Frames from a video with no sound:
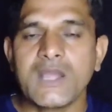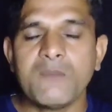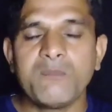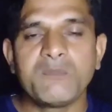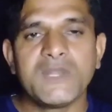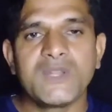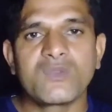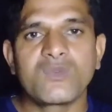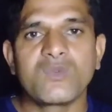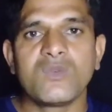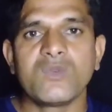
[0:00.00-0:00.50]
कप
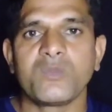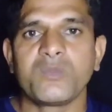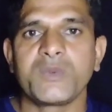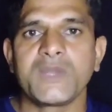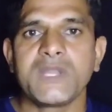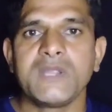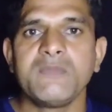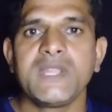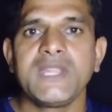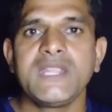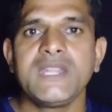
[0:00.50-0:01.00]
बिल्कुल
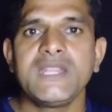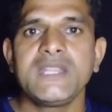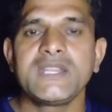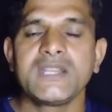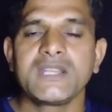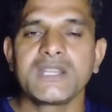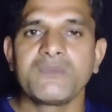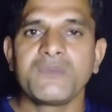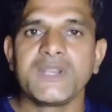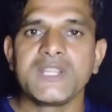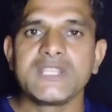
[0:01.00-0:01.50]
फ्री में ही
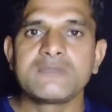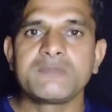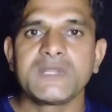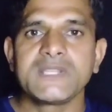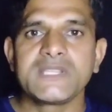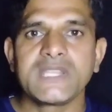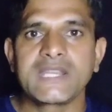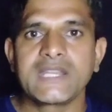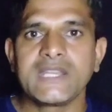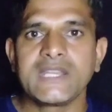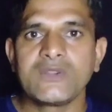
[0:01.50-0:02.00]
डेडे फिडिस पर
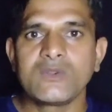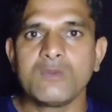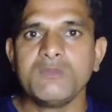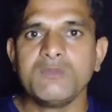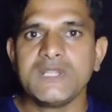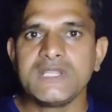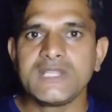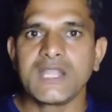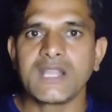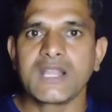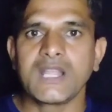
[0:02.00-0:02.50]
देखने को
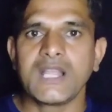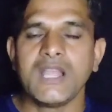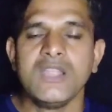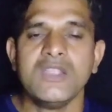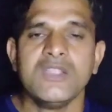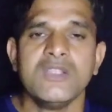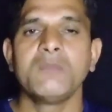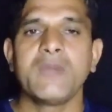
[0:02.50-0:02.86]
मिल जाएगा